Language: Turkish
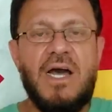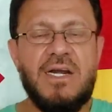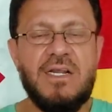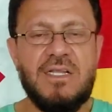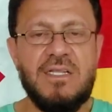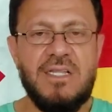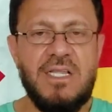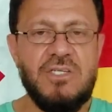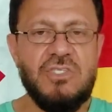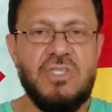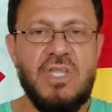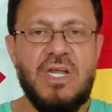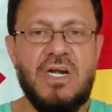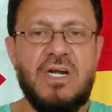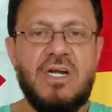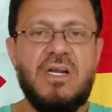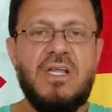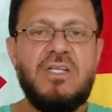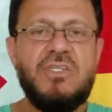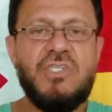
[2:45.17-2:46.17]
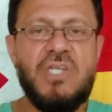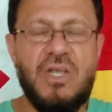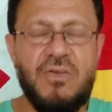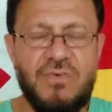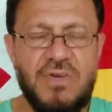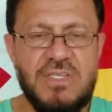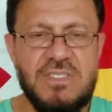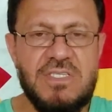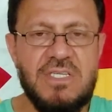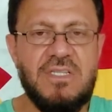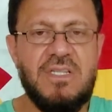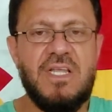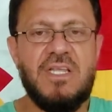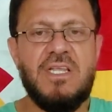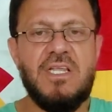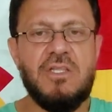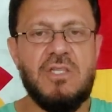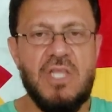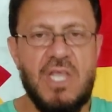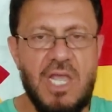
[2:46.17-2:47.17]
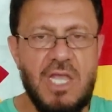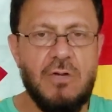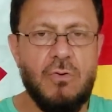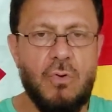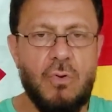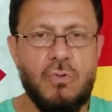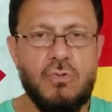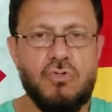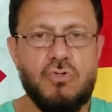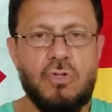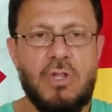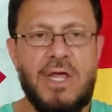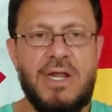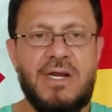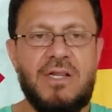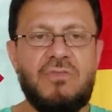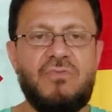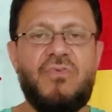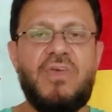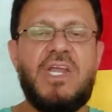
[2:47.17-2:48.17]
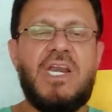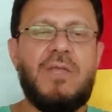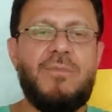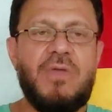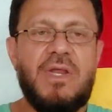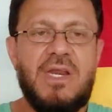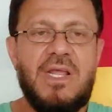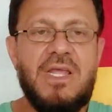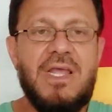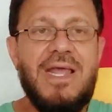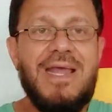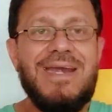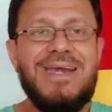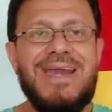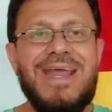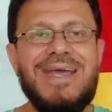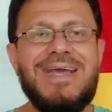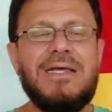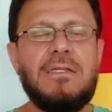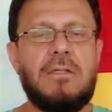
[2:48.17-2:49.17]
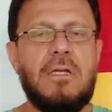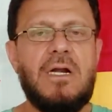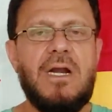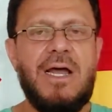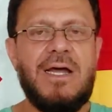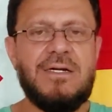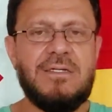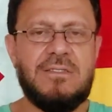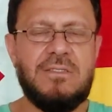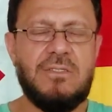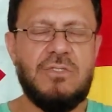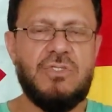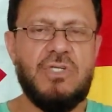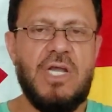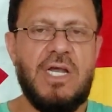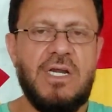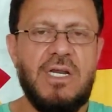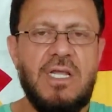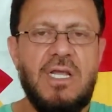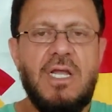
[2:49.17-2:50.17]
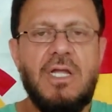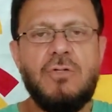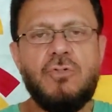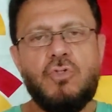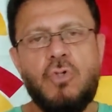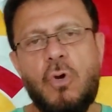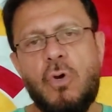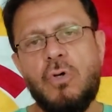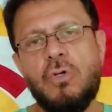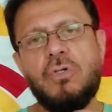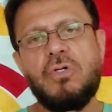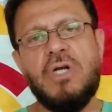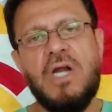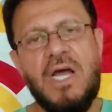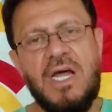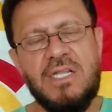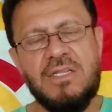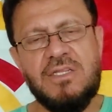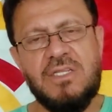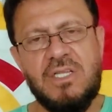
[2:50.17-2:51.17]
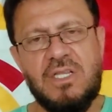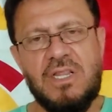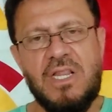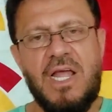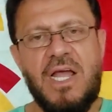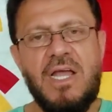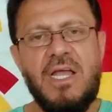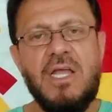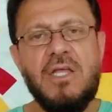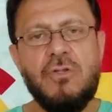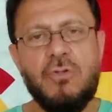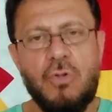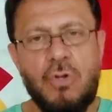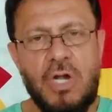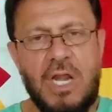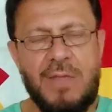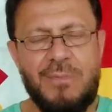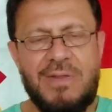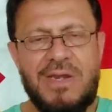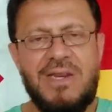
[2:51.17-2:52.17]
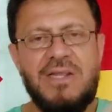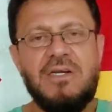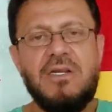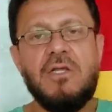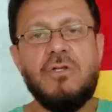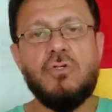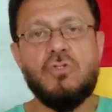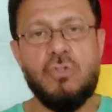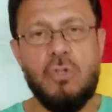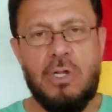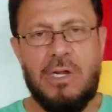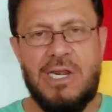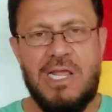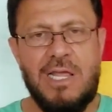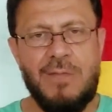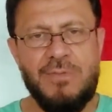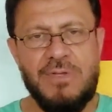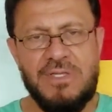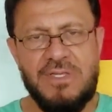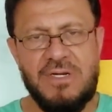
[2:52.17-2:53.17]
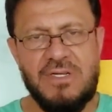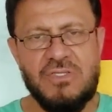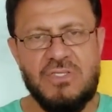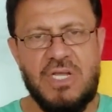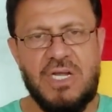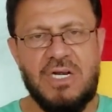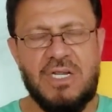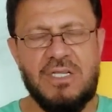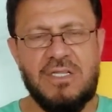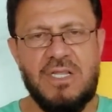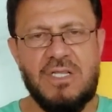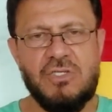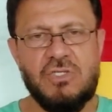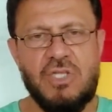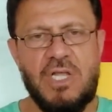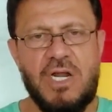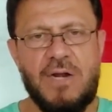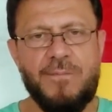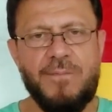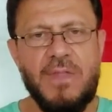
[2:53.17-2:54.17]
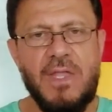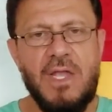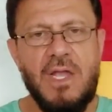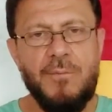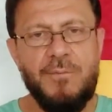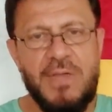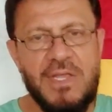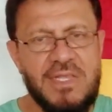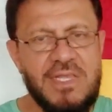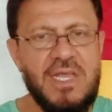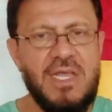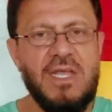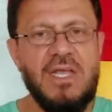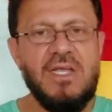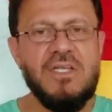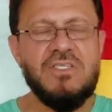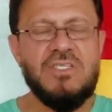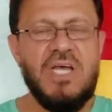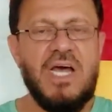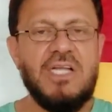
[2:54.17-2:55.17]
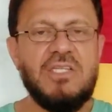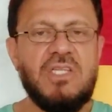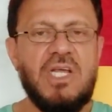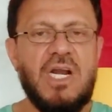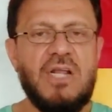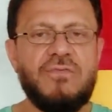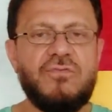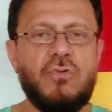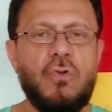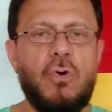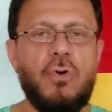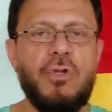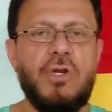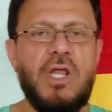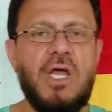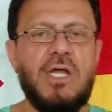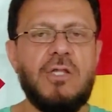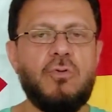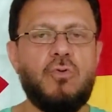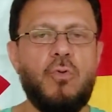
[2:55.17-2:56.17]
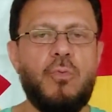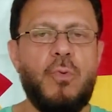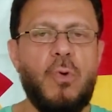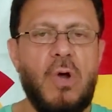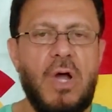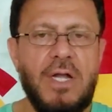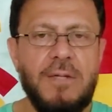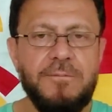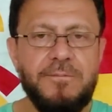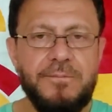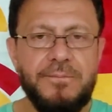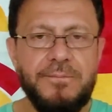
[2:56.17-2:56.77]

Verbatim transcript: arkadaşlarını, çevresindeki diğer oyuncuların verimini ne kadar artıracağını çok rahatlıkla görebilir, söyleyebiliriz arkadaşlar. Peki sağ tarafta oynayan Dubois